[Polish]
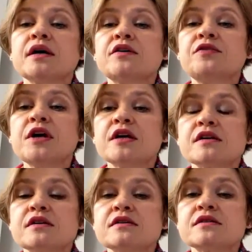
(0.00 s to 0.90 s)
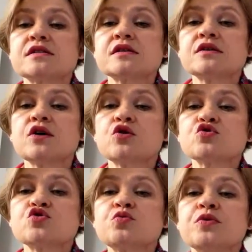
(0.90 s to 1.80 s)
e, wiele z
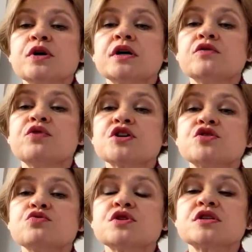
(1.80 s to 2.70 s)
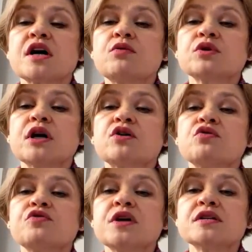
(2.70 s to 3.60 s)
osób właśnie uzyskało
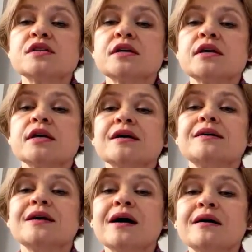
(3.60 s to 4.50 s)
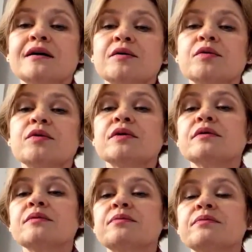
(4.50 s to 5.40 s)
taką wiedzę, jak
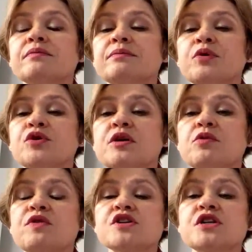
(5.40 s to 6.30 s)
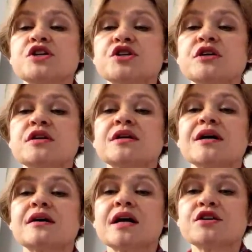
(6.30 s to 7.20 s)
e, podejmować leczenie,
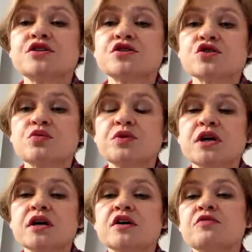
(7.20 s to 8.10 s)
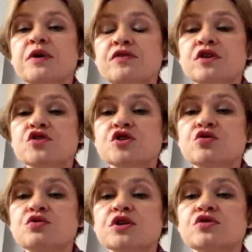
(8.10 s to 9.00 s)
jak radzić sobie w pewnych
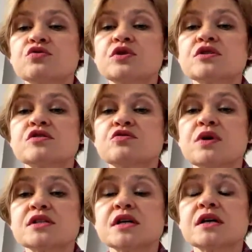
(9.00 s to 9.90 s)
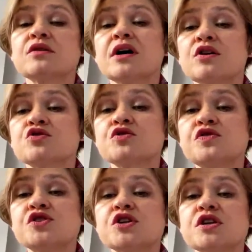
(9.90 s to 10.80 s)
szczególnych trudnych sytuacjach. No ale
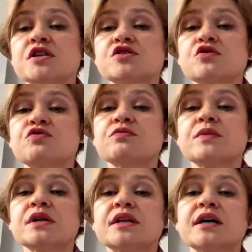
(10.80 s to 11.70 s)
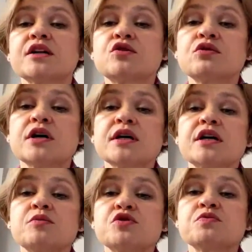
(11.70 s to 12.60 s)
oczywiście nie jest to taka droga,
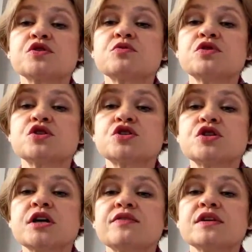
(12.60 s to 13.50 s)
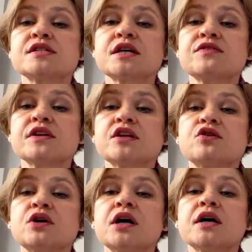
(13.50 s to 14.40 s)
jakiej byśmy sobie życzyli, a więc tak zwana
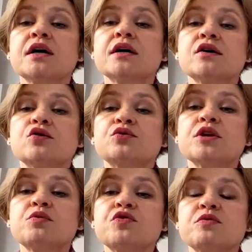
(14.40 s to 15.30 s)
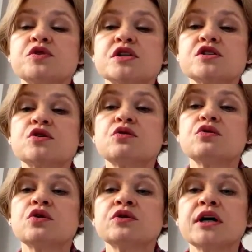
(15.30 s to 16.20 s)
droga, o której mówimy, że jest
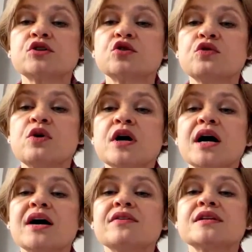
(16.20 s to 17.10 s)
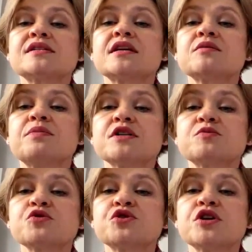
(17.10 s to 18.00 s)
drogą kontaktową, a więc ten
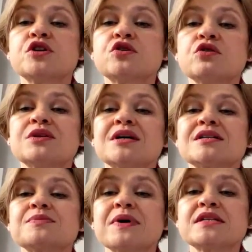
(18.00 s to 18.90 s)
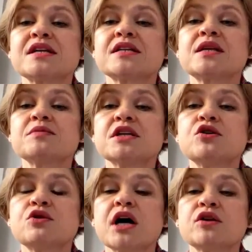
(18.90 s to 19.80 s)
bezpośredni kontakt z pacjentem, z
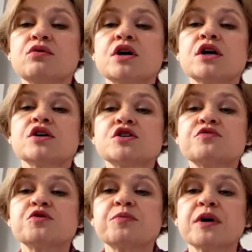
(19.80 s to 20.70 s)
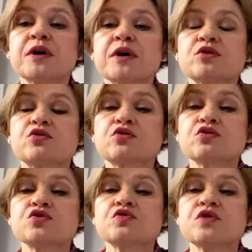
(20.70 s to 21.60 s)
jego raną, czy w przypadku
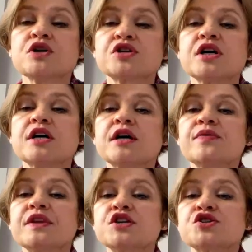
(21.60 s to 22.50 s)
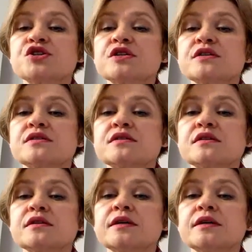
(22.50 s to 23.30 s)
kursów właśnie też e, z